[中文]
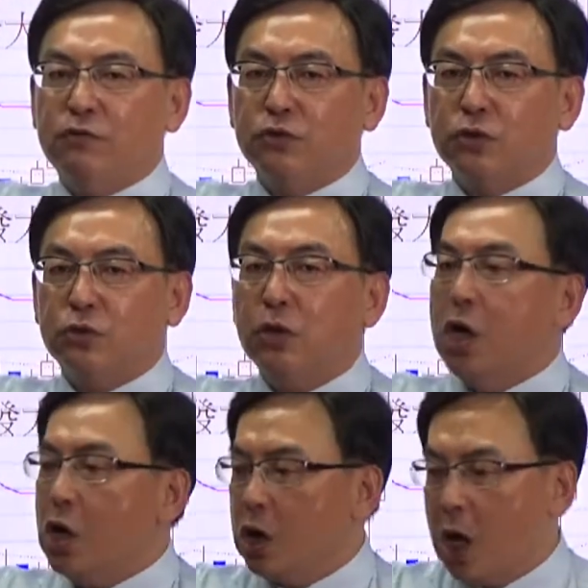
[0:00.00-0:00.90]
复苏，
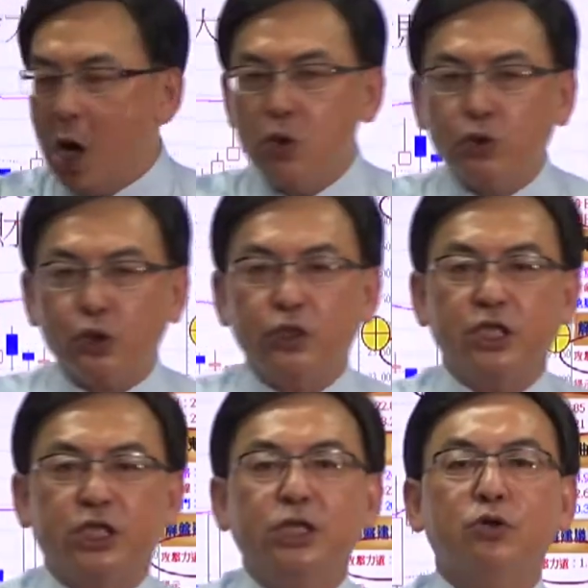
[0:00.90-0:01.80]
工具
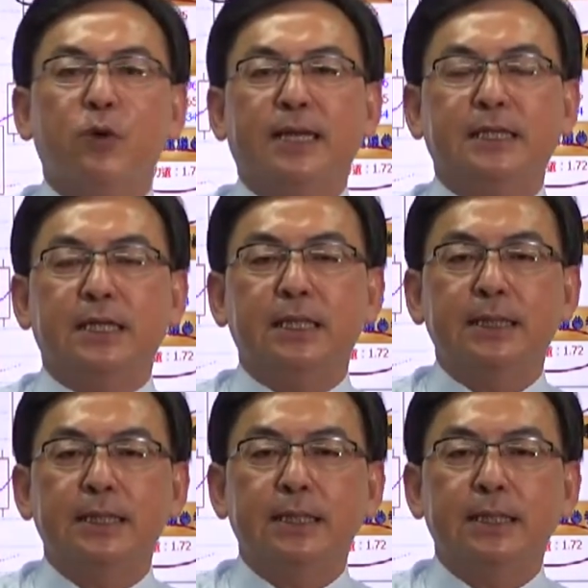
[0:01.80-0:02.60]
去进入旺季，